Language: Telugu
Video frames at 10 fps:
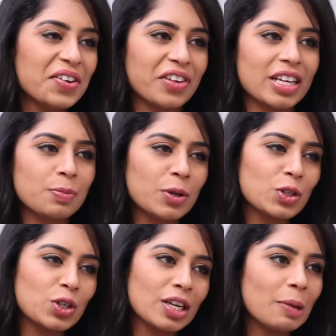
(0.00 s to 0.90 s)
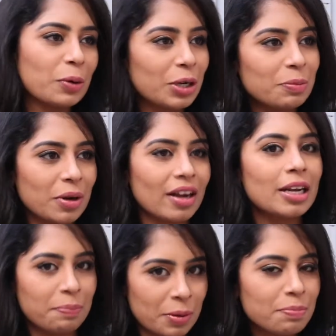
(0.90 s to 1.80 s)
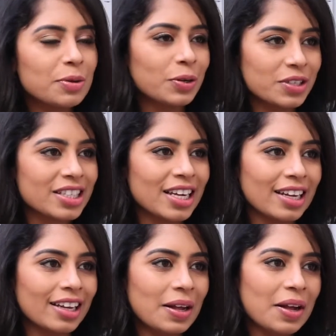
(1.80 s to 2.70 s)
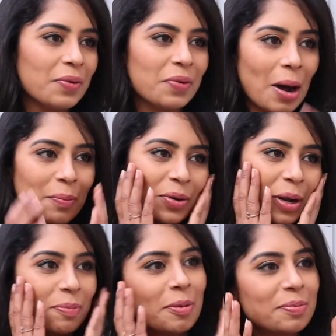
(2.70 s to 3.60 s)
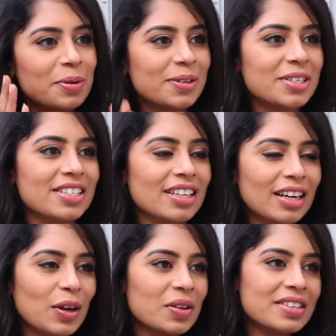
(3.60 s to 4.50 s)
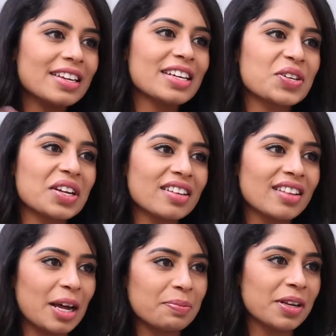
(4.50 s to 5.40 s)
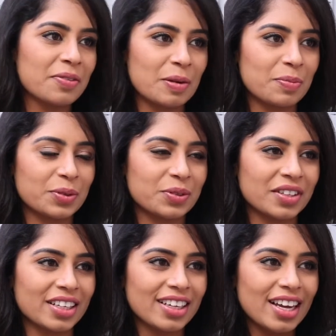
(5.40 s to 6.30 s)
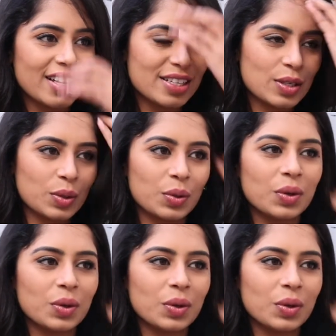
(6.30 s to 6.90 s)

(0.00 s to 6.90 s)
ఫేస్ మీద చిన్న మొటిమ అంటే పింపుల్ వస్తేనే వామ్మో నాకు పింపుల్ వచ్చేసింది అంటే కాన్సన్ట్రేషన్ అంతా దానిపైన వెళ్ళిపోతుంది సో